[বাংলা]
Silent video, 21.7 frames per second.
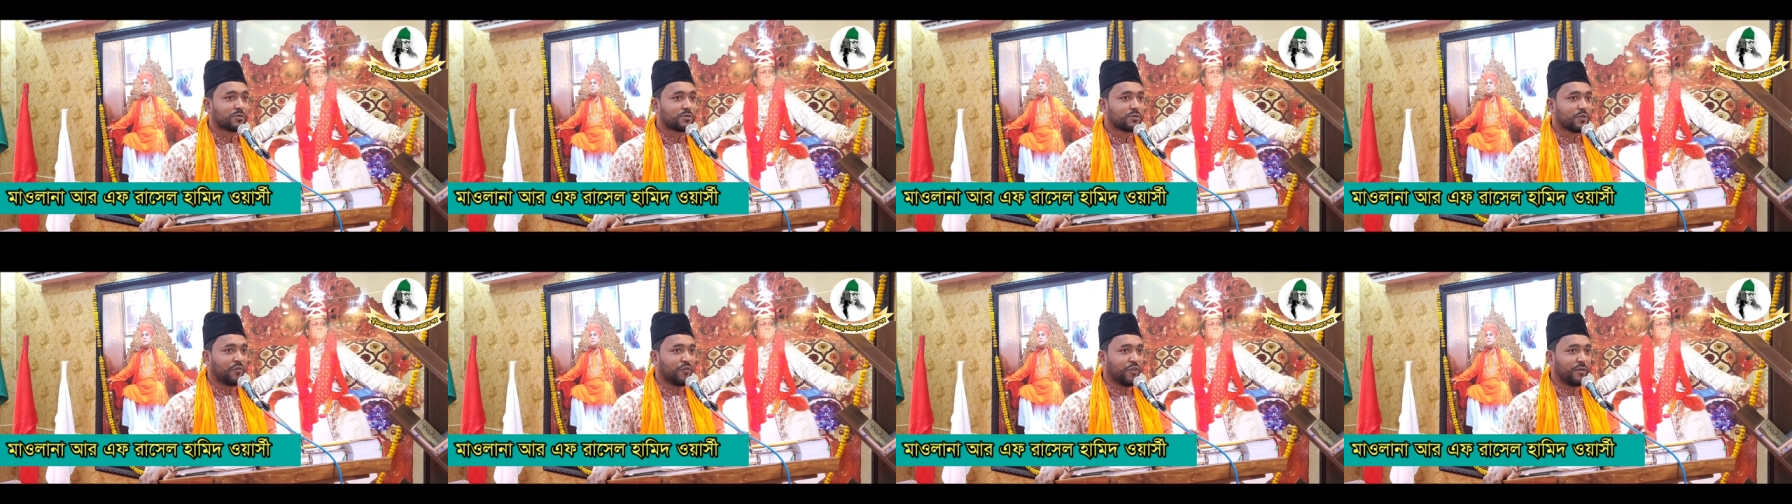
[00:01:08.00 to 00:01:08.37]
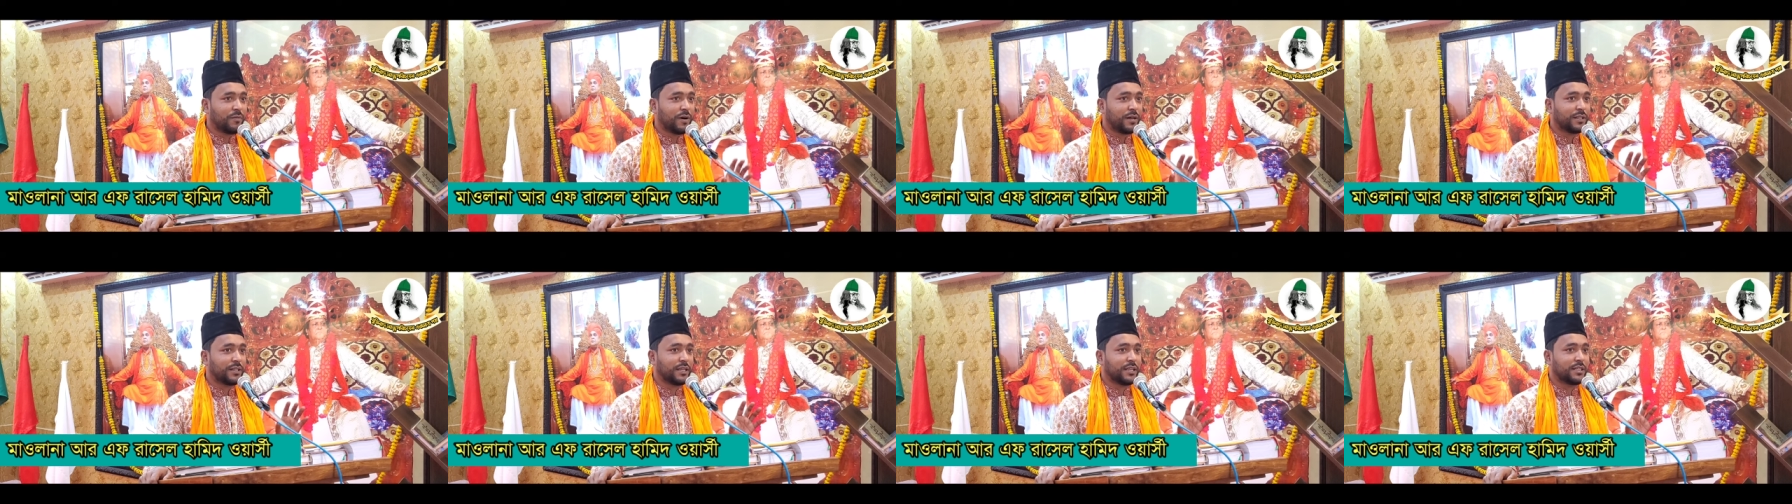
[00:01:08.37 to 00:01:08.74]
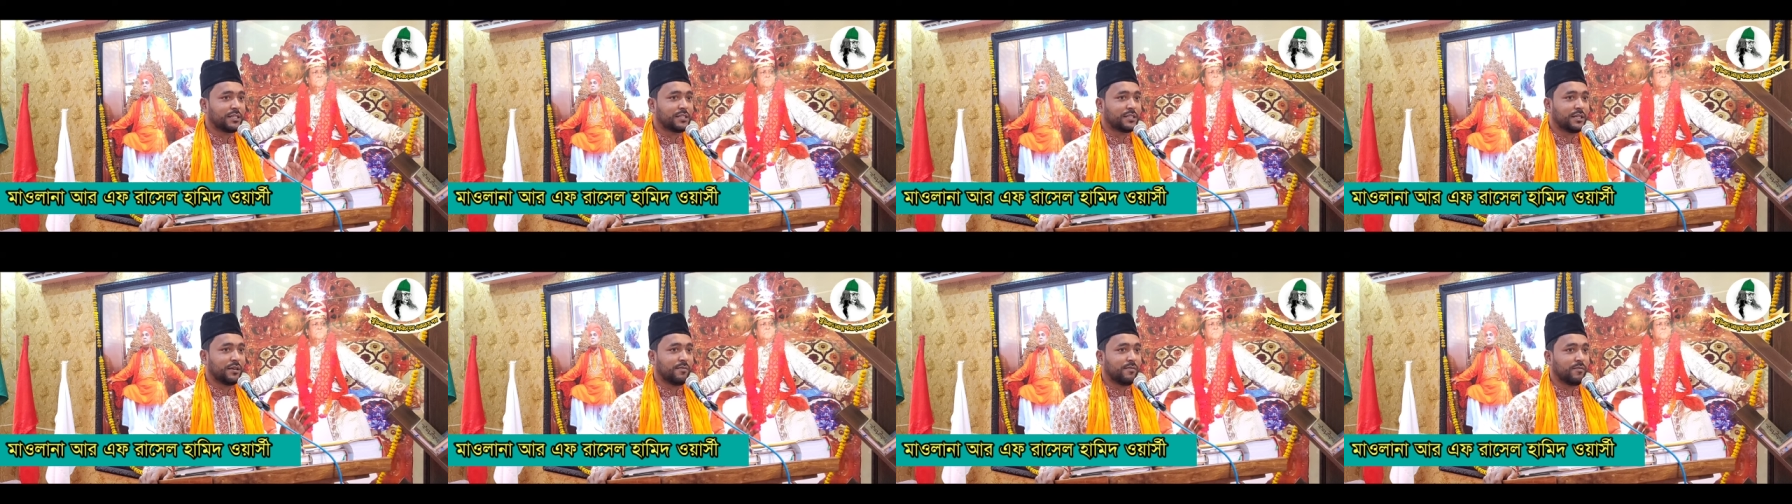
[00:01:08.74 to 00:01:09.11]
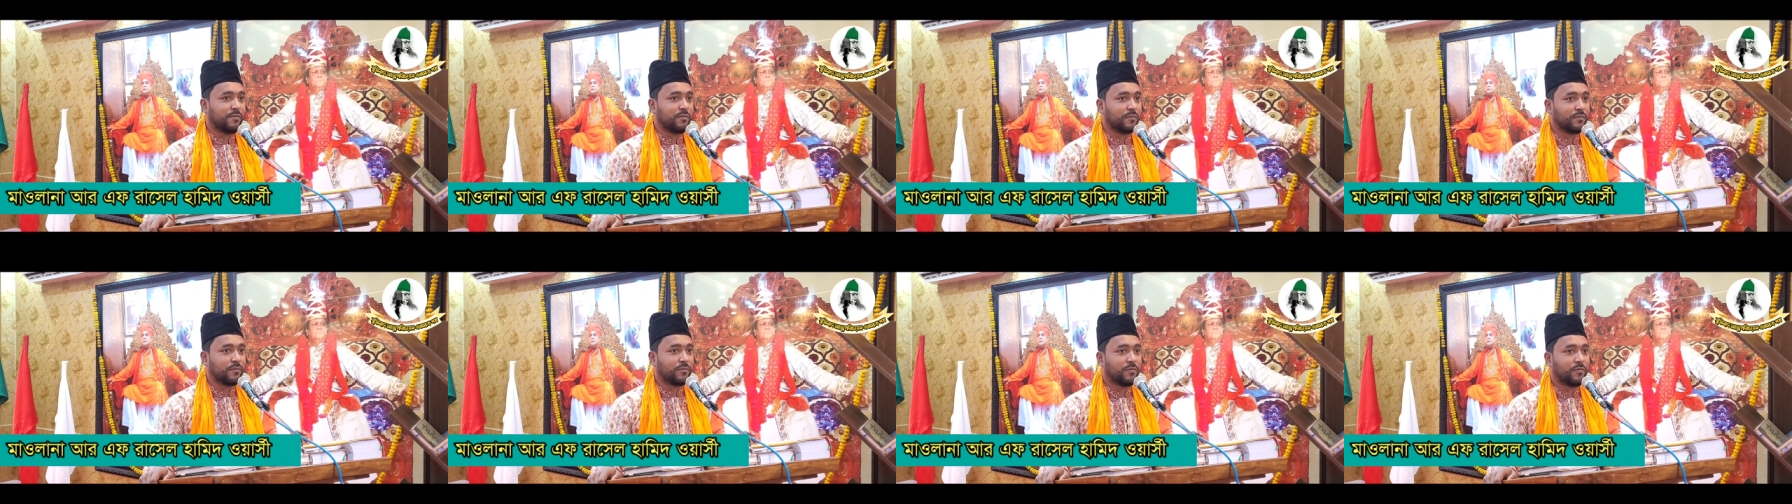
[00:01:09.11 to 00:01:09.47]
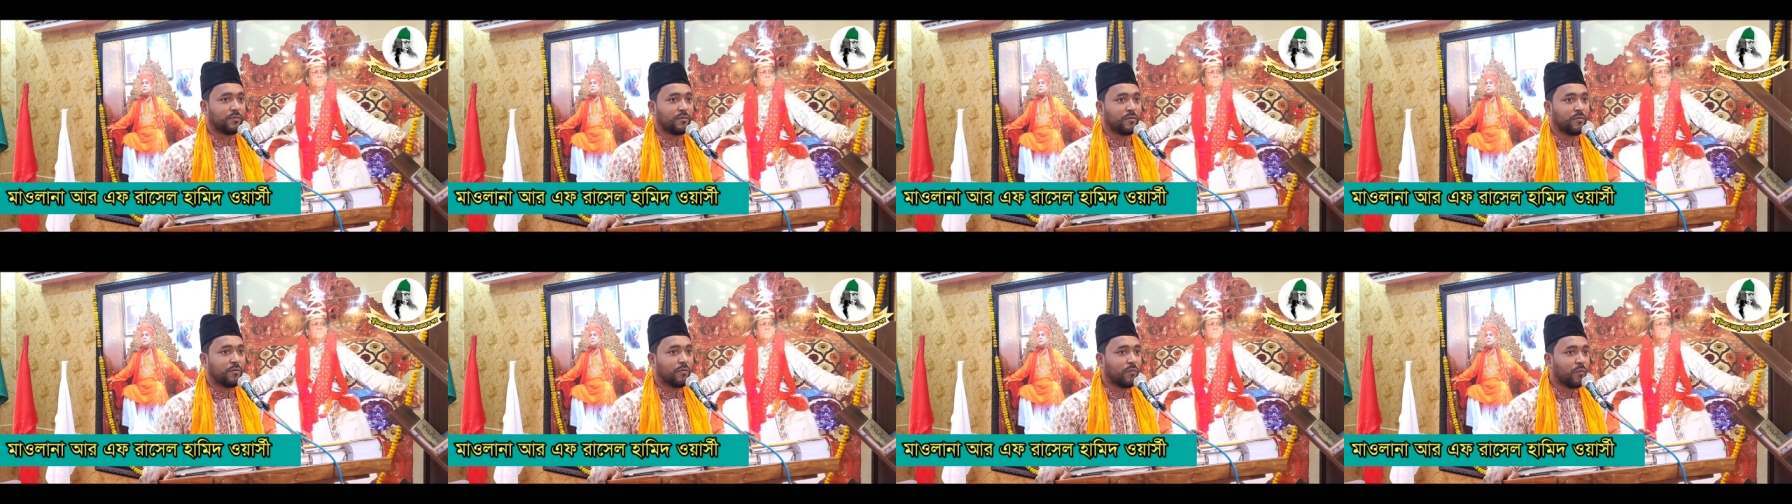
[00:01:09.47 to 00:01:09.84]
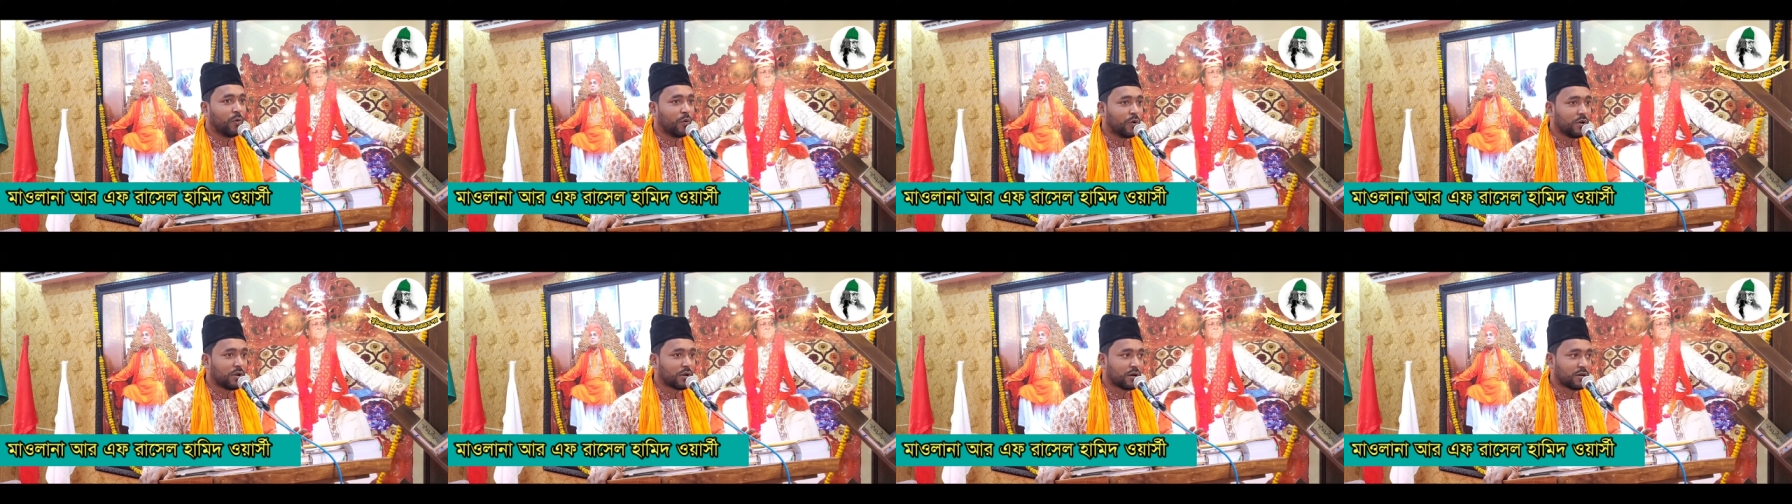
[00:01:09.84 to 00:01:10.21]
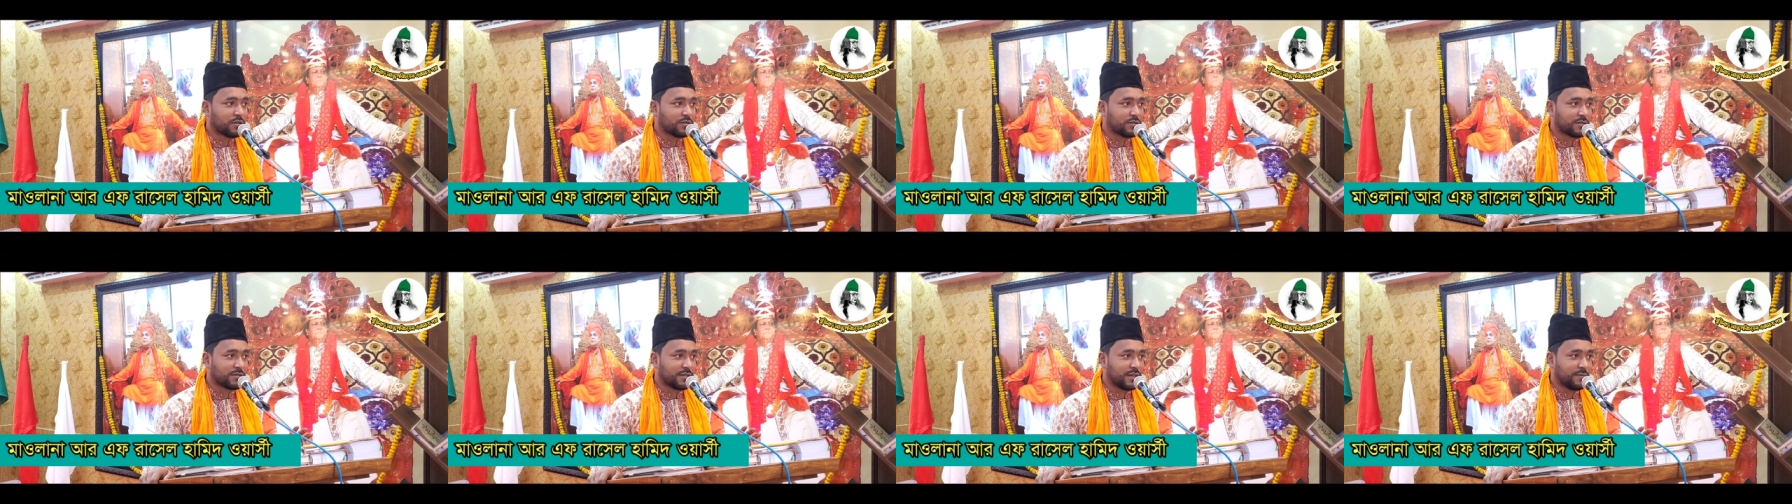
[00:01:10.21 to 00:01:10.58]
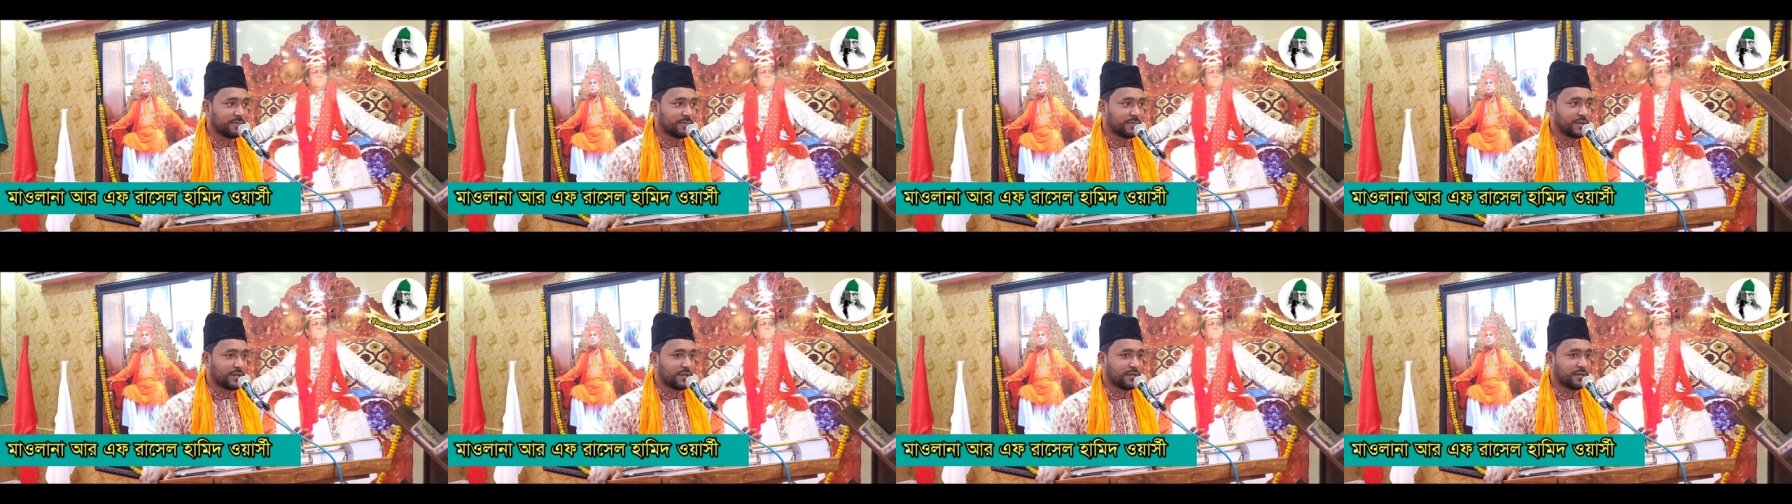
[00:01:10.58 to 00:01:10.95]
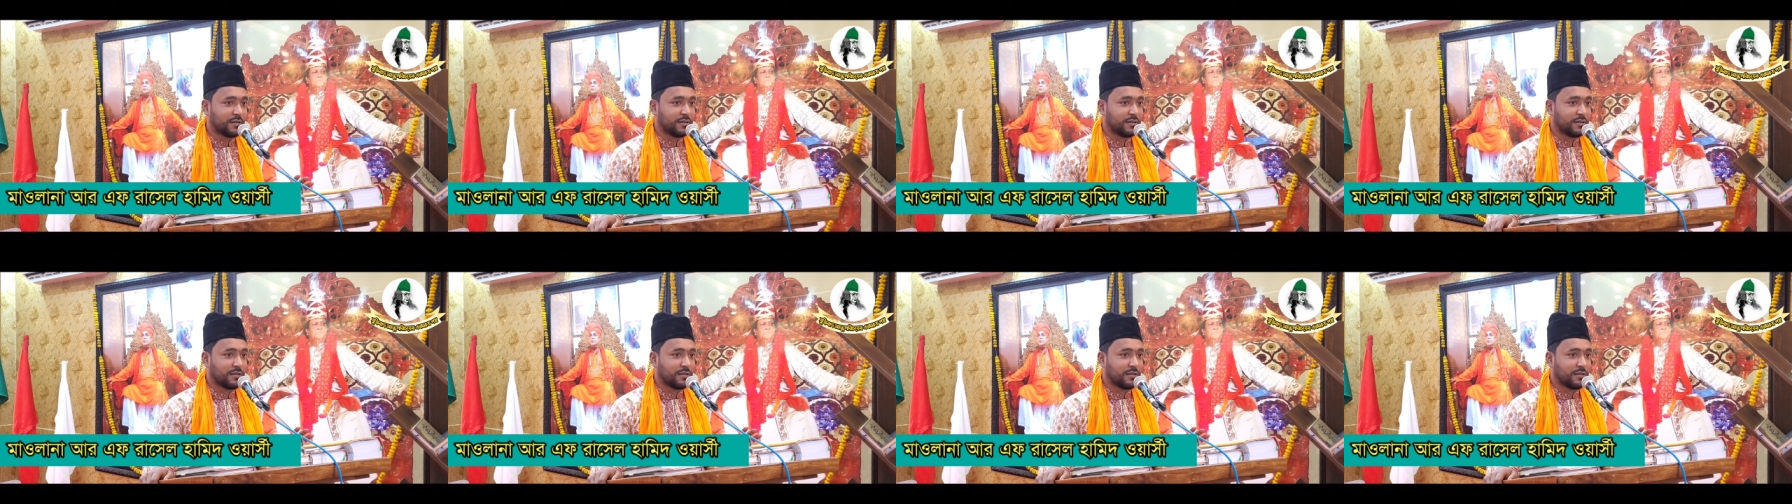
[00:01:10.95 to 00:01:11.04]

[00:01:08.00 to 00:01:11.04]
সুফিবাদের যে মূল কনসেপ্ট